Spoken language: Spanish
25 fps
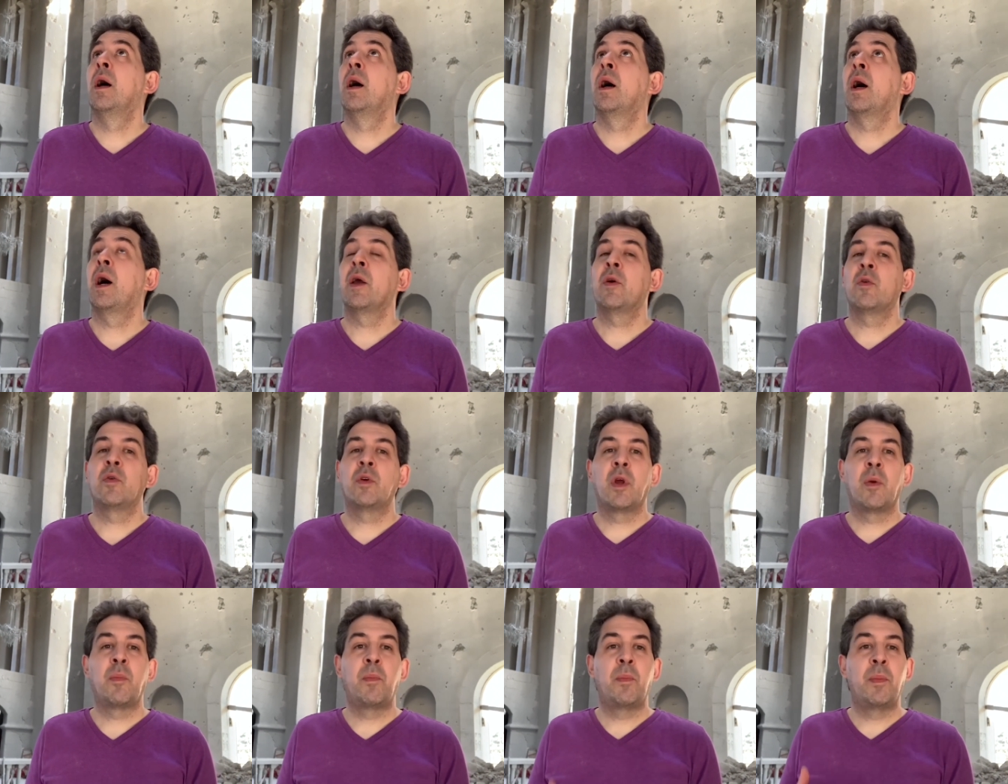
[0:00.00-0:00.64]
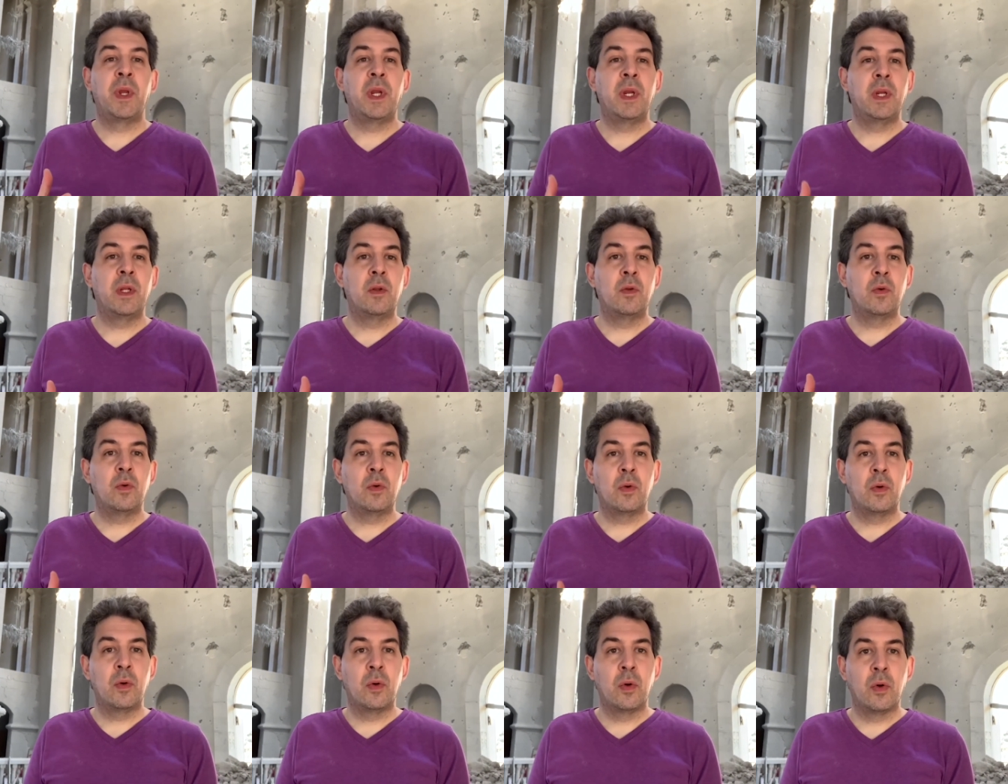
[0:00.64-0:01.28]
hay un
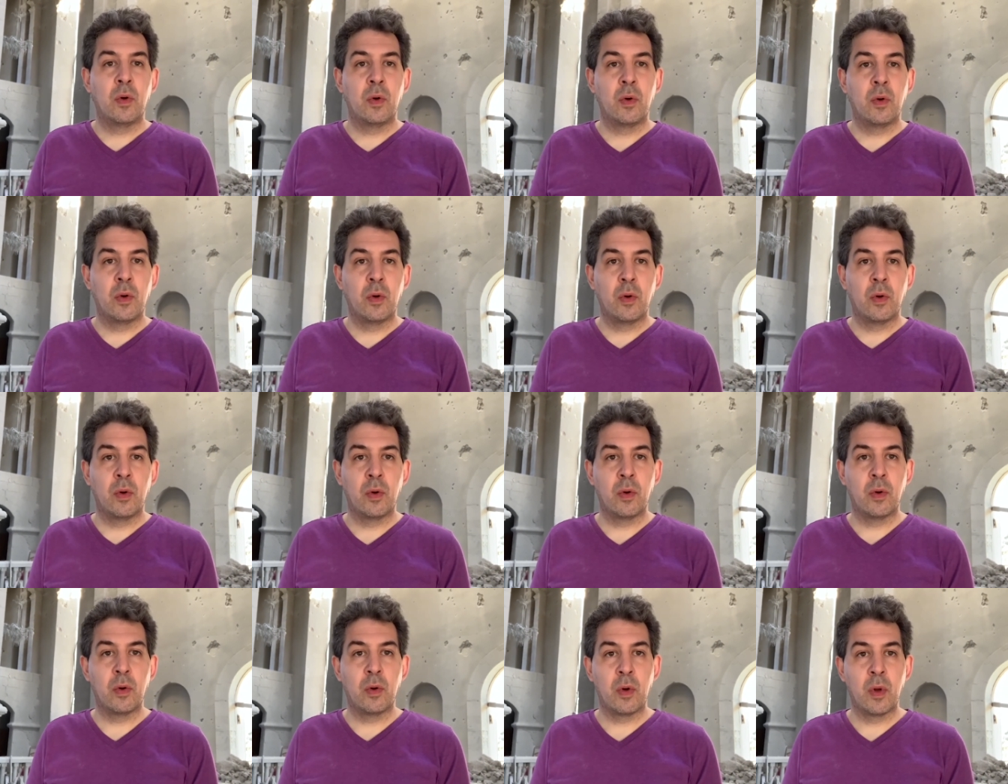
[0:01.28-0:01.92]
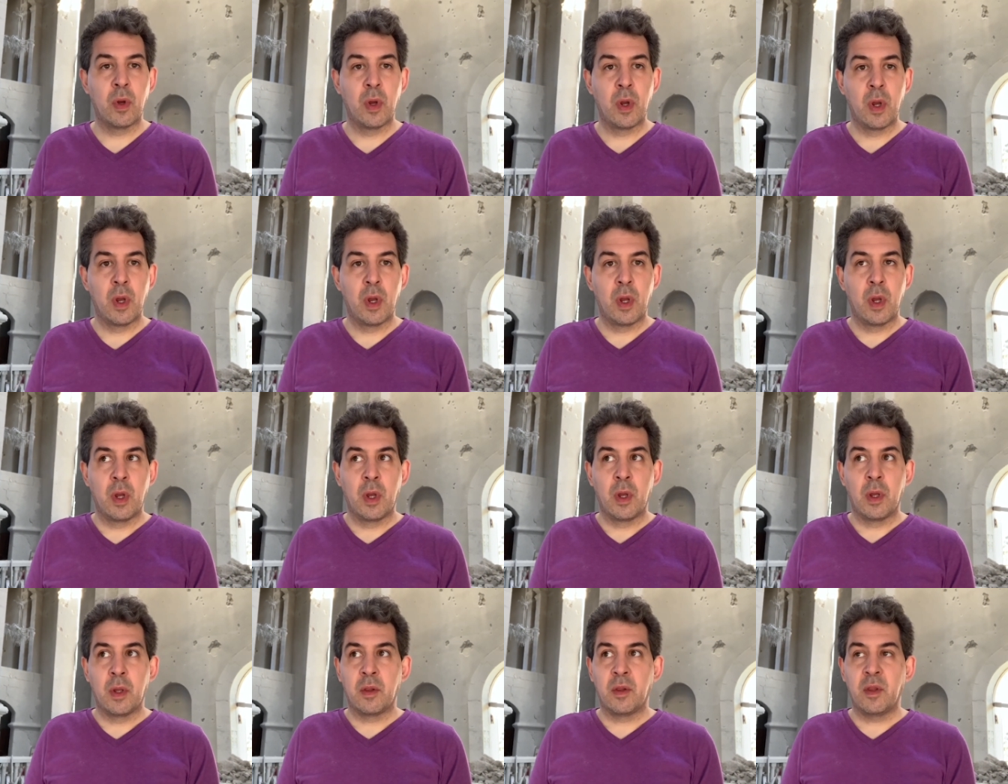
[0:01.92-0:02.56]
espíritu
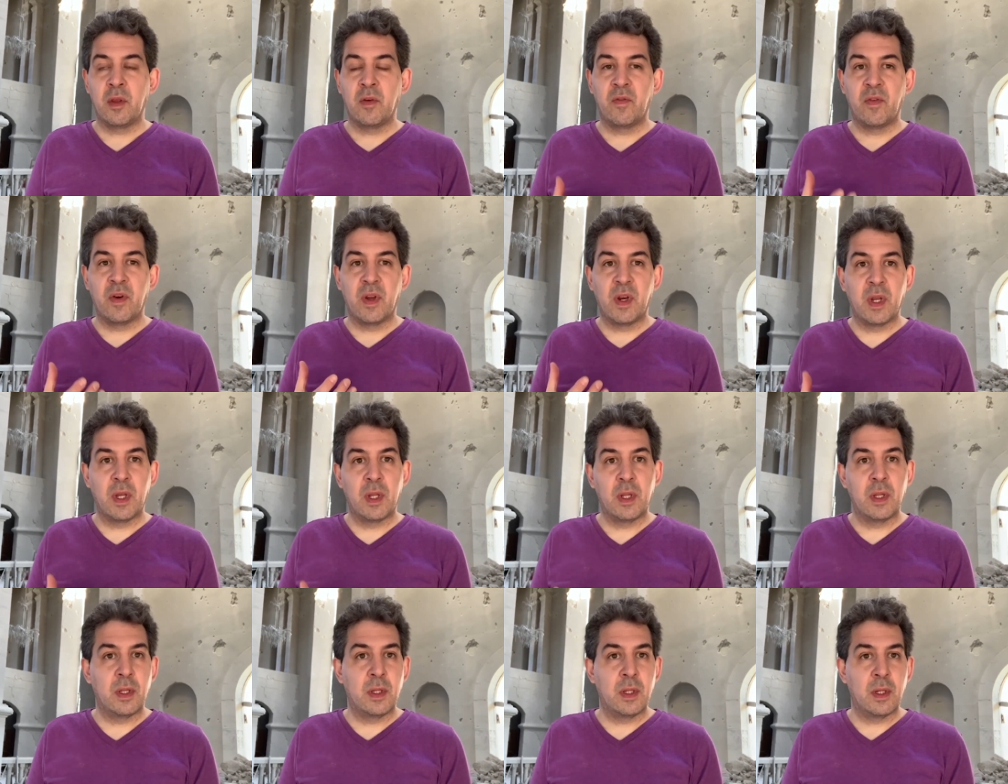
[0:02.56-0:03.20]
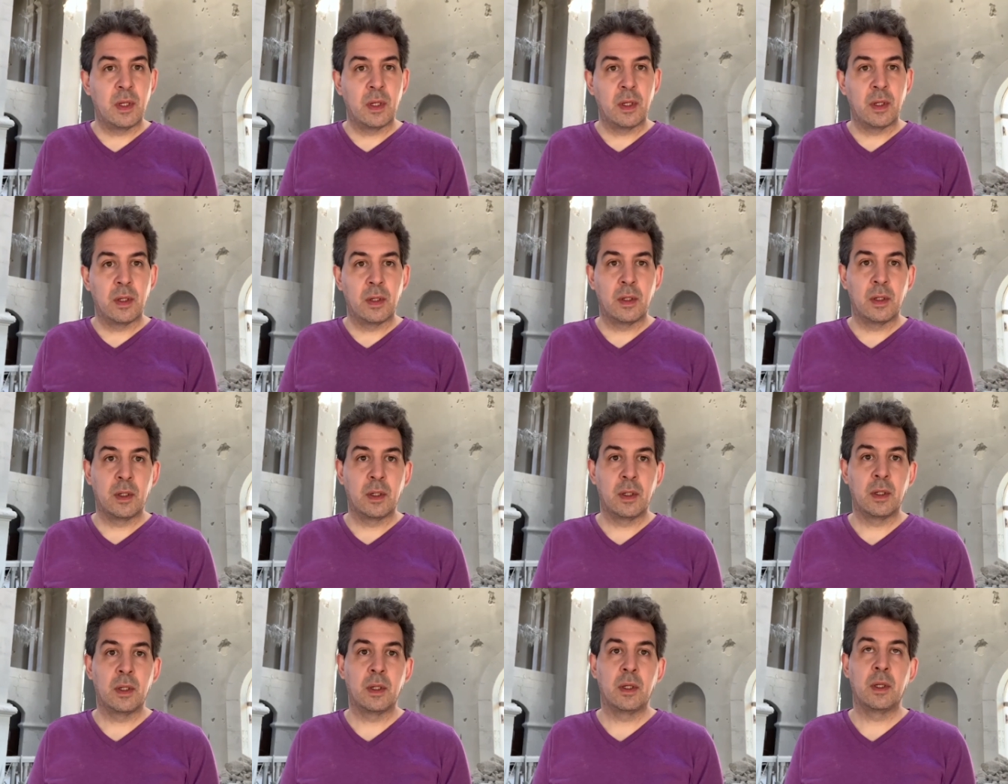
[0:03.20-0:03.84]
diferente
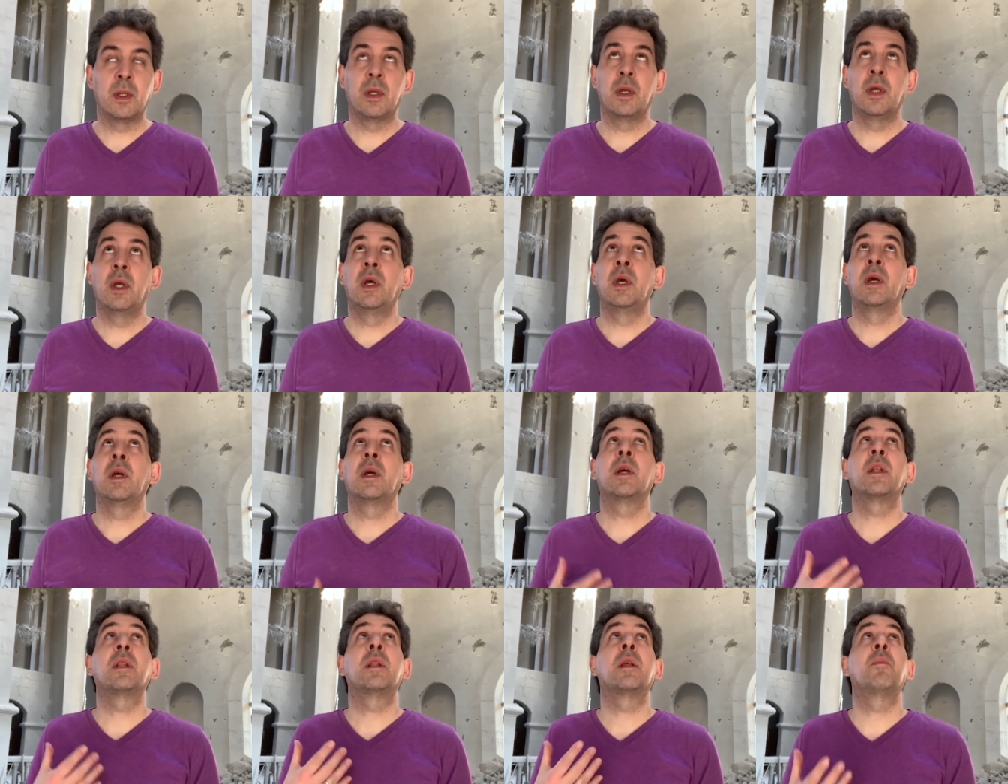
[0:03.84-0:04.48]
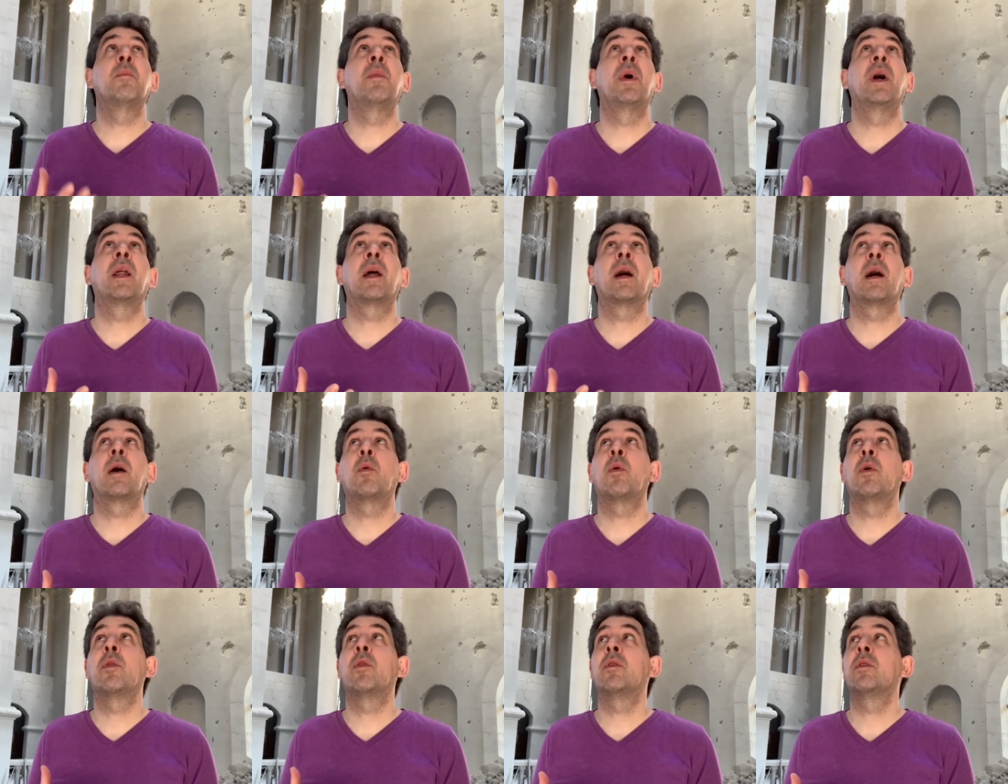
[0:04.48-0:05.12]
que te embarga
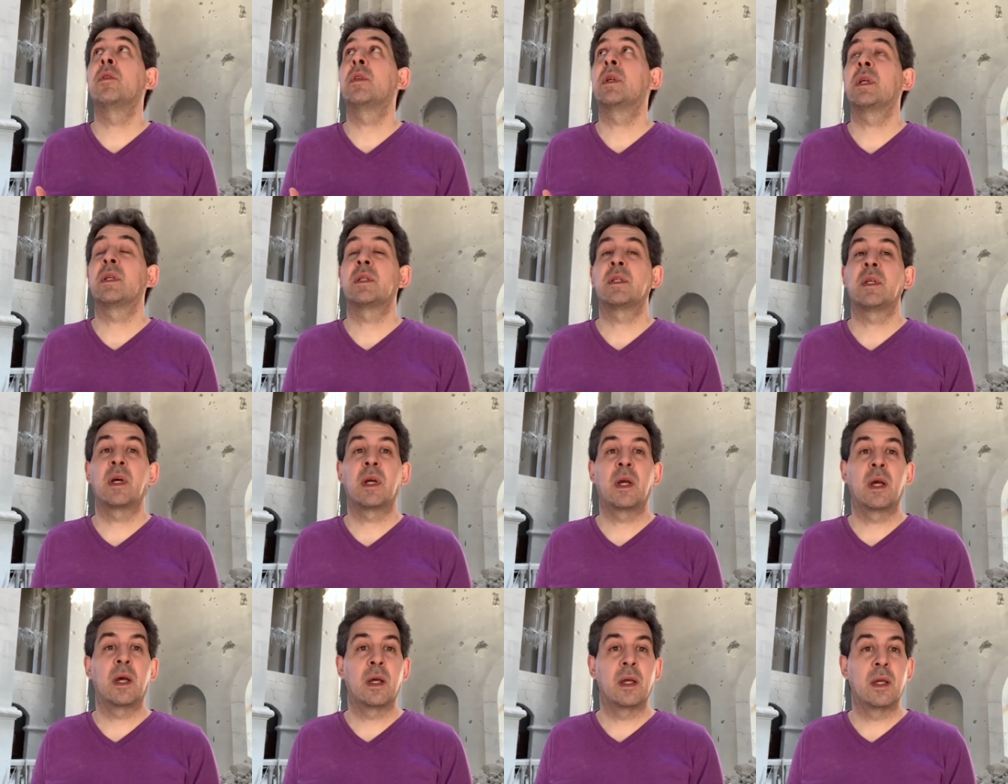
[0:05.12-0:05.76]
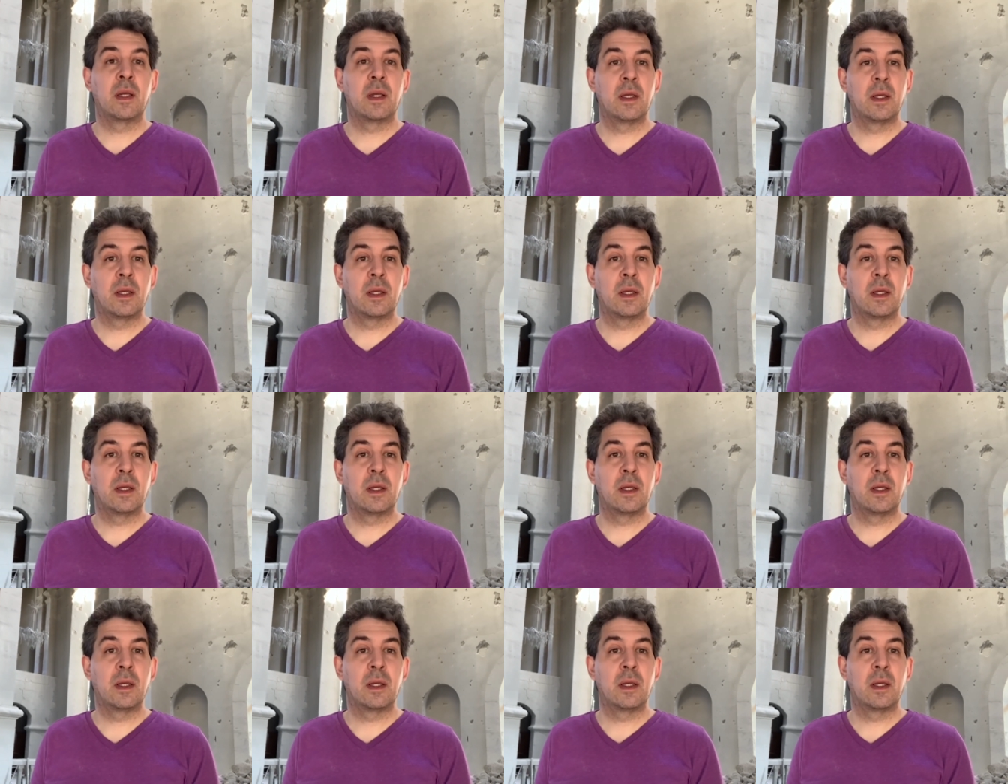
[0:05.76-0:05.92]
cuando entras acá.